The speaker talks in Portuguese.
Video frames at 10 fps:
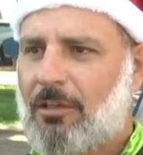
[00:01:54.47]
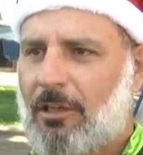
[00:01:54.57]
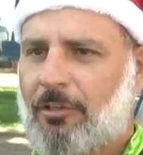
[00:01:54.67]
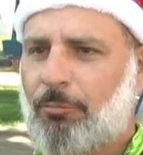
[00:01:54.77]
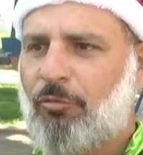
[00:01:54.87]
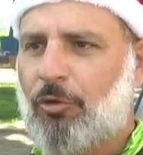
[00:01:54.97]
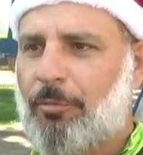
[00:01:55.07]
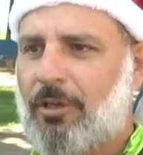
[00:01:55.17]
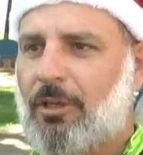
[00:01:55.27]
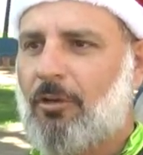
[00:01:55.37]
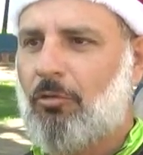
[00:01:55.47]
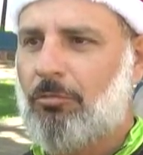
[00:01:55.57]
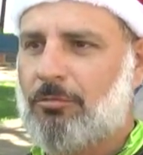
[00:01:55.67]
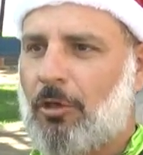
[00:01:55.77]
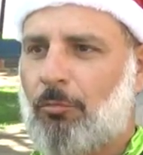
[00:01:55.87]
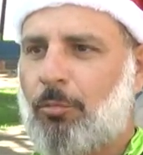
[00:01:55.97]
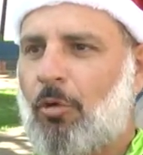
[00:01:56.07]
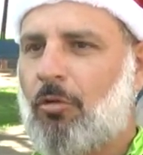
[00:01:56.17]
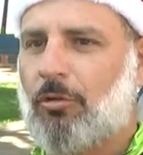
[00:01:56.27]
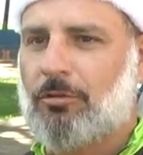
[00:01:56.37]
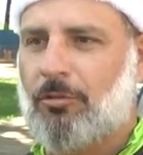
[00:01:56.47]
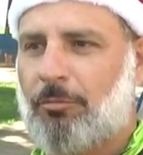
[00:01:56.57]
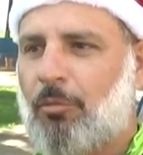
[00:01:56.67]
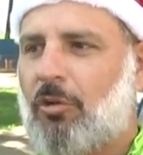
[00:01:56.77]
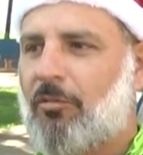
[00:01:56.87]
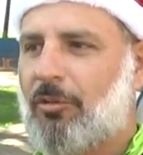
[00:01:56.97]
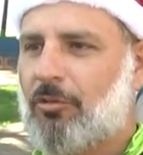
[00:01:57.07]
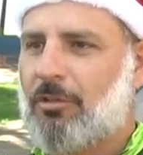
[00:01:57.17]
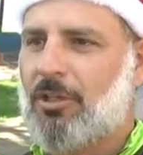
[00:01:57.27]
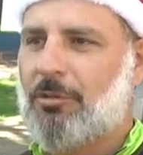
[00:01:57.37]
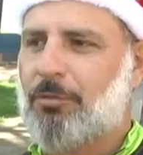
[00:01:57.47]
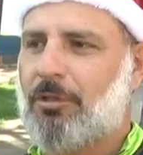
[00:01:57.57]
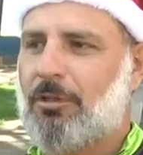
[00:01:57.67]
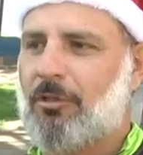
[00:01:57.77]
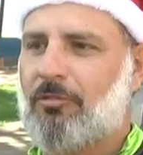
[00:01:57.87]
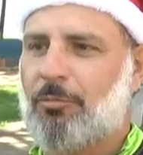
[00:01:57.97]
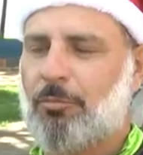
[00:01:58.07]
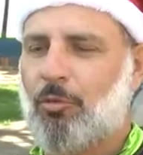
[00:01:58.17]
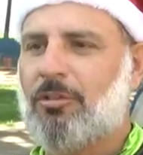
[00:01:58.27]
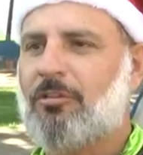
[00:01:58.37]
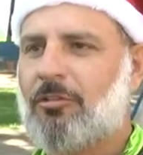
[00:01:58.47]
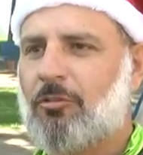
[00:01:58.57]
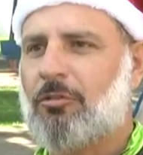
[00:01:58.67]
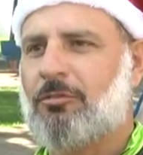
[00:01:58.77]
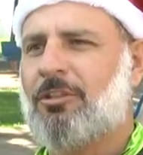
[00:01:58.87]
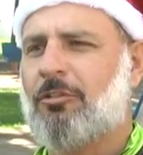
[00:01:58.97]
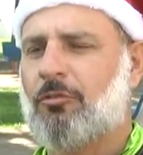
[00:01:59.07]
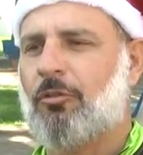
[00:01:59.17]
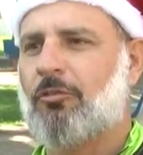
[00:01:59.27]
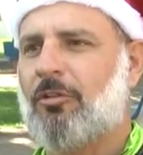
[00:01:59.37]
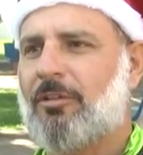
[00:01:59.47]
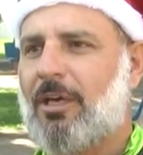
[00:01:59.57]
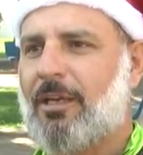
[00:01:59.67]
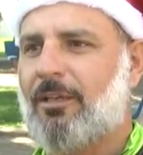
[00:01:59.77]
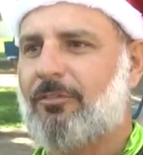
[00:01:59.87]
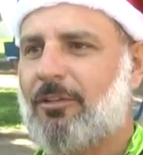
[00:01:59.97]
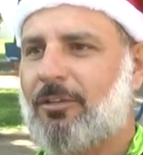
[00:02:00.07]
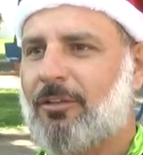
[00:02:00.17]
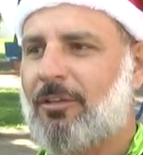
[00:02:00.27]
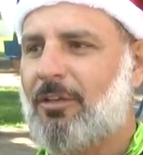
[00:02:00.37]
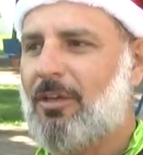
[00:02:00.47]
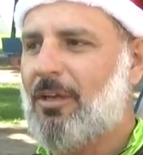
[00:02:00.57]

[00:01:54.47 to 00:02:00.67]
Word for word: É tipo formiguinha, um dá um pouco, outro dá um pouco, vai ajudando, porque nós temos muitas instituições carentes aqui, né?